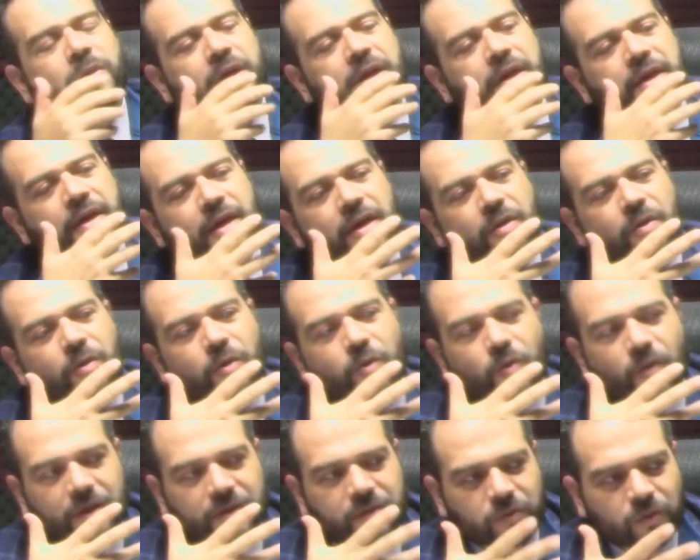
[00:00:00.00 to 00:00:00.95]
pone
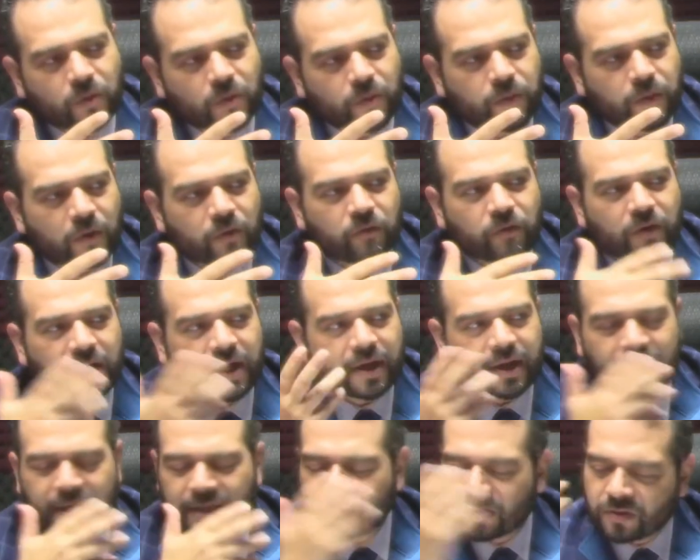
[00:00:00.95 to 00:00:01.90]
con lo azul por
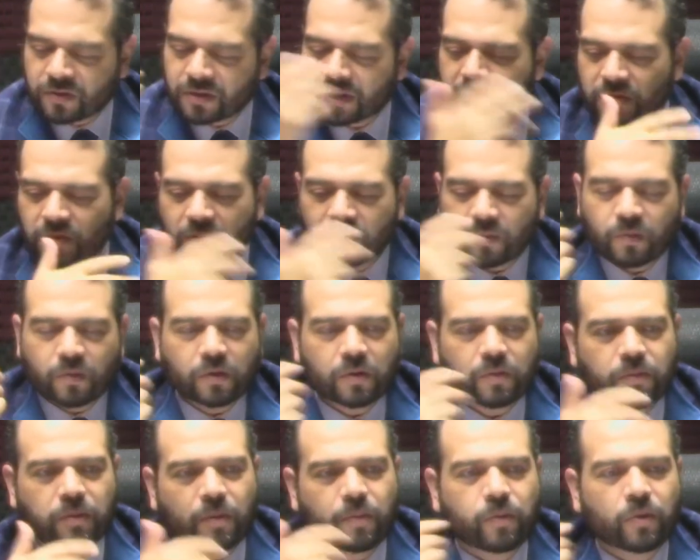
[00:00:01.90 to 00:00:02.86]
fuera, esos que son
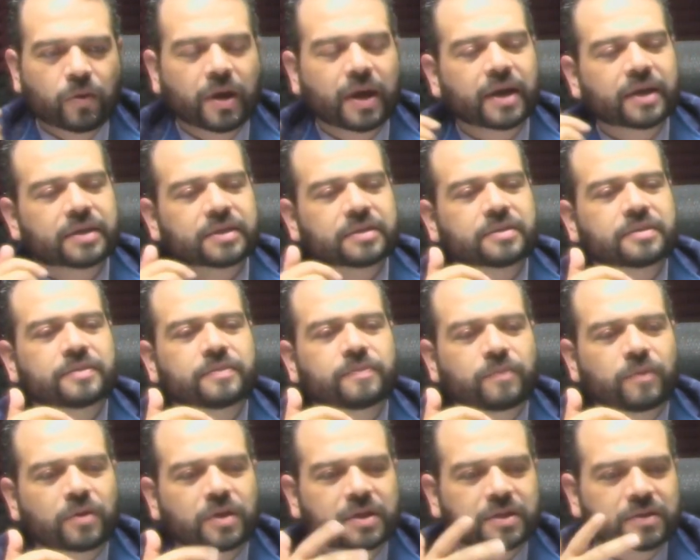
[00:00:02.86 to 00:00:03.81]
muy populares
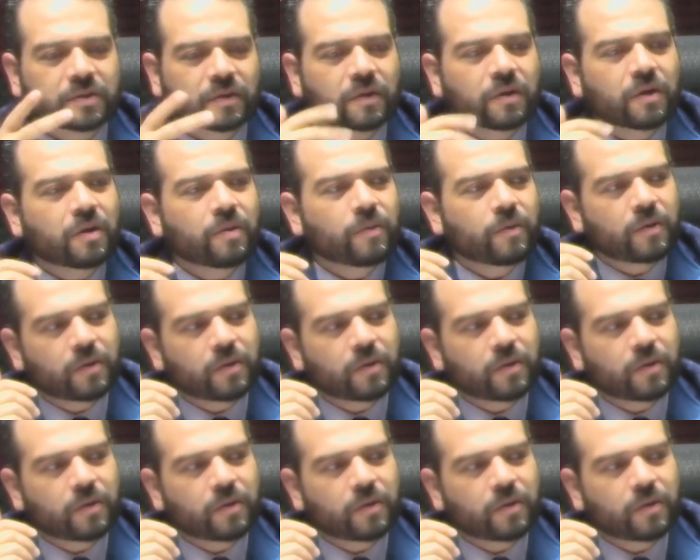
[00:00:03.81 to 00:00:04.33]
porque son